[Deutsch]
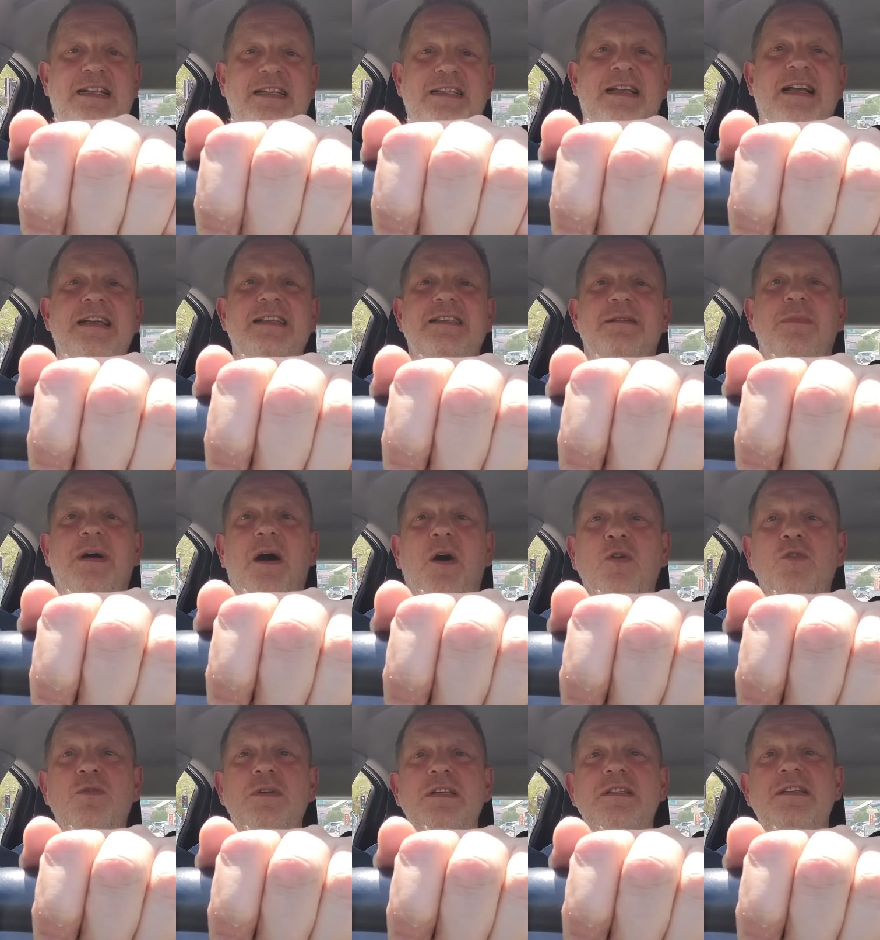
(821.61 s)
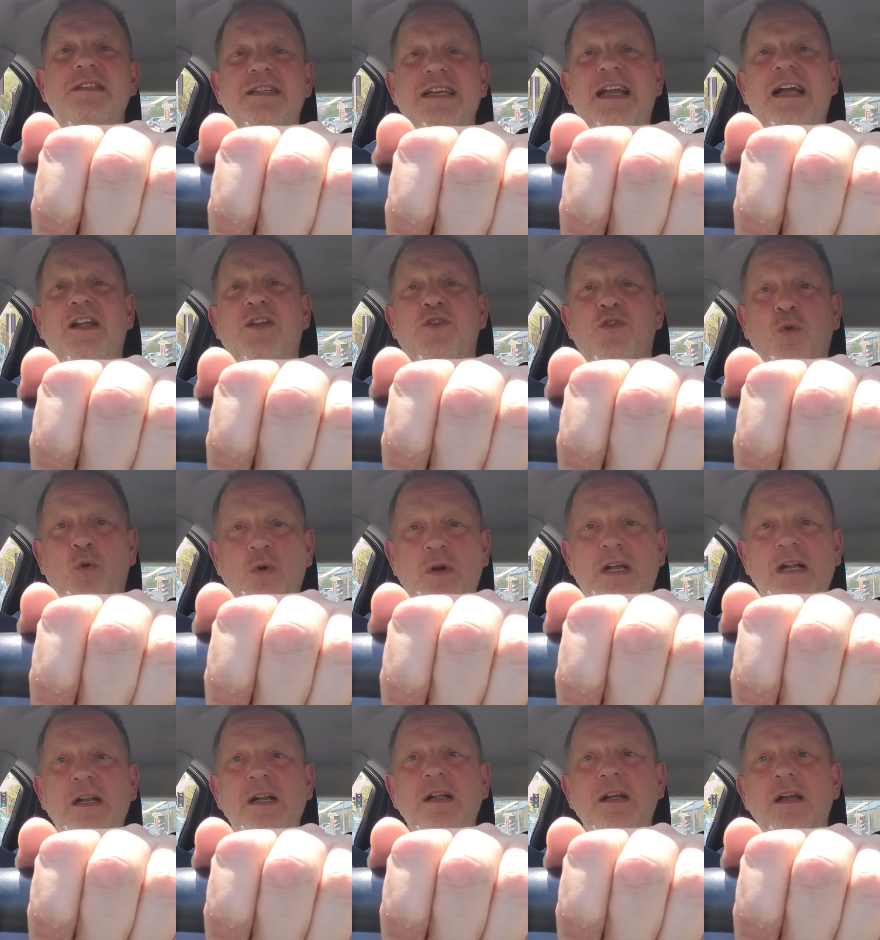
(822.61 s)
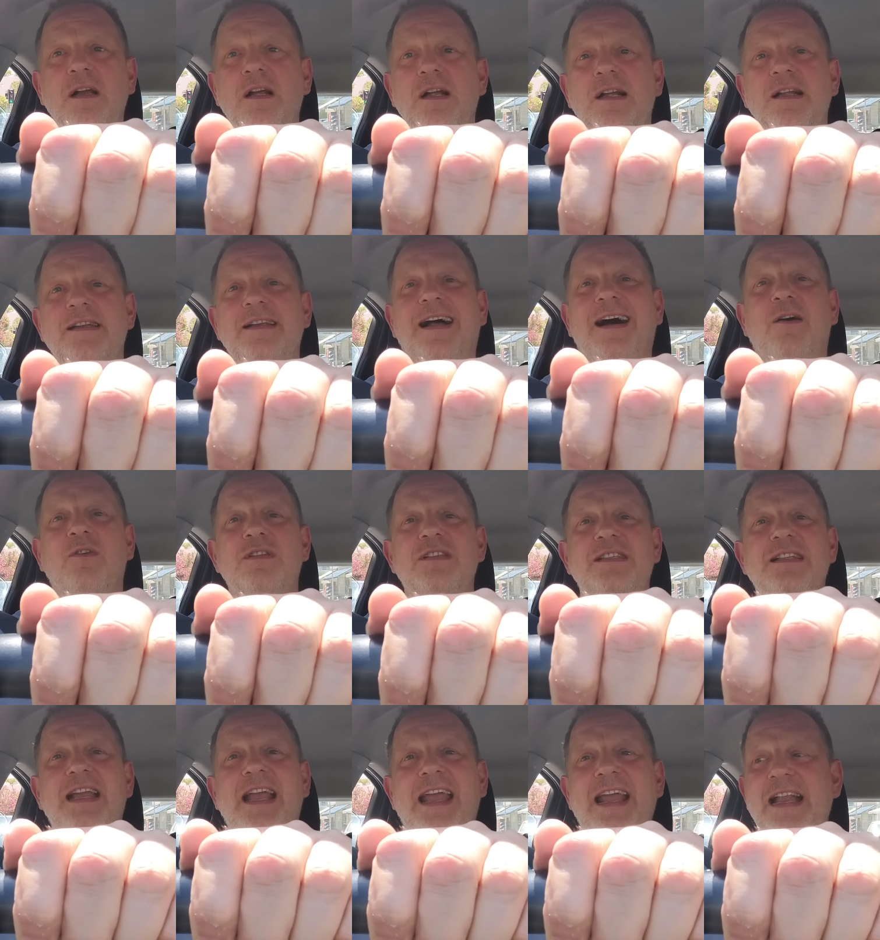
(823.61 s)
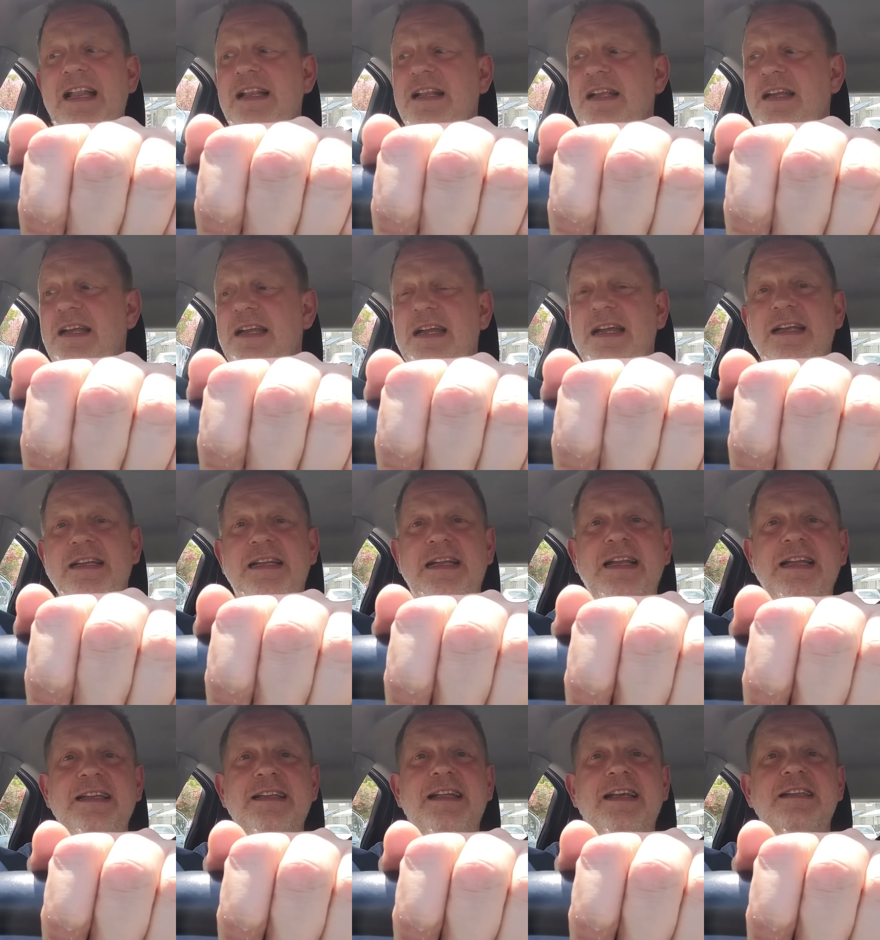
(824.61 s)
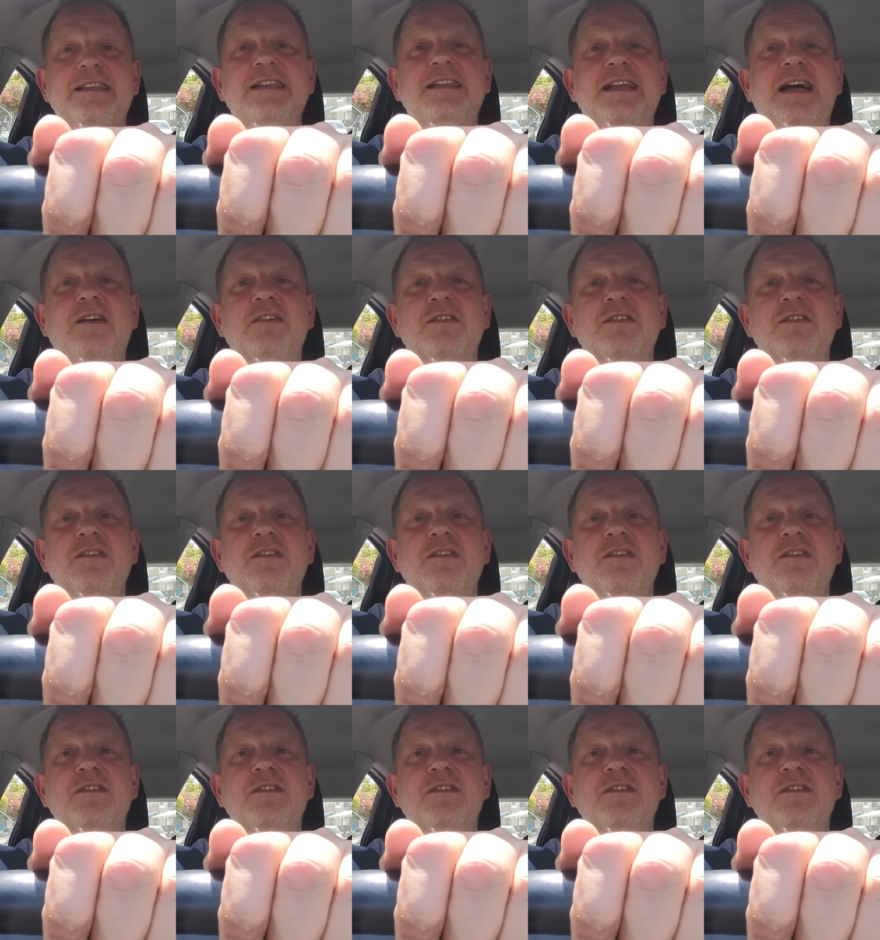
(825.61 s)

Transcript: Das heißt, im Auto ist es eher dunkel, draußen hell, die Lichter sind